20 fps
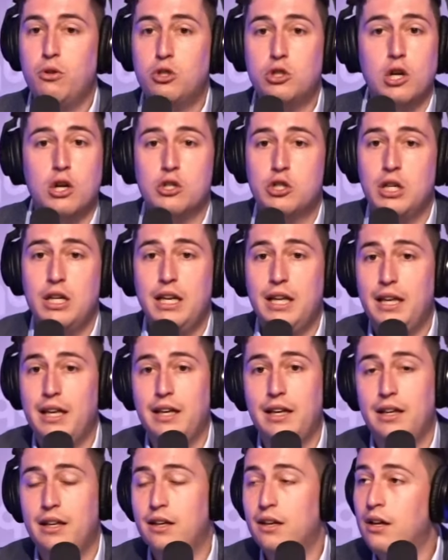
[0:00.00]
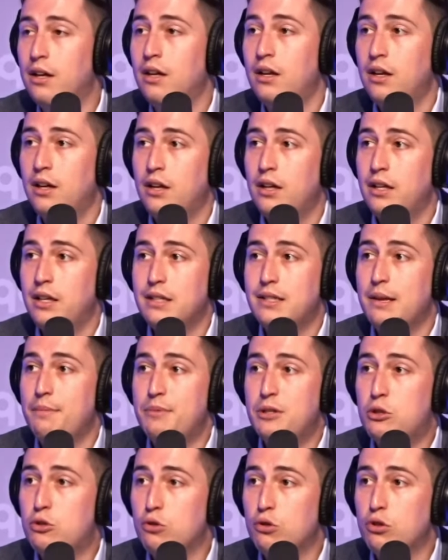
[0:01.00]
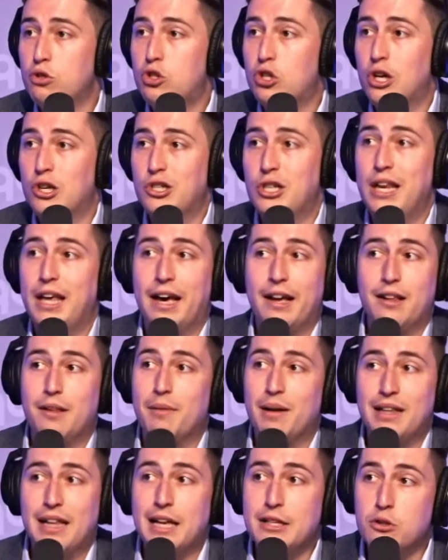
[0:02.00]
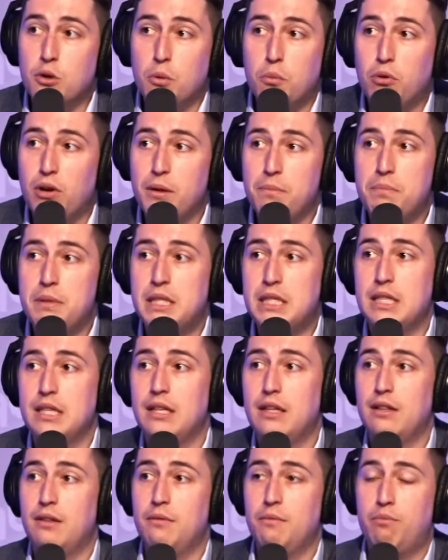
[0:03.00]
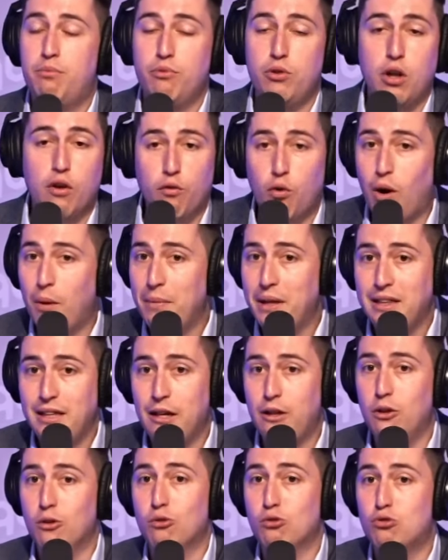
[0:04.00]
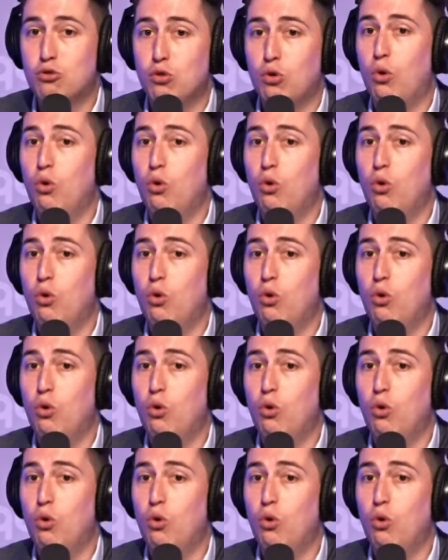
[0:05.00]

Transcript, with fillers: changer les, les habitudes, changer les réglementations pour les piscines, pour devoir mettre des clôtures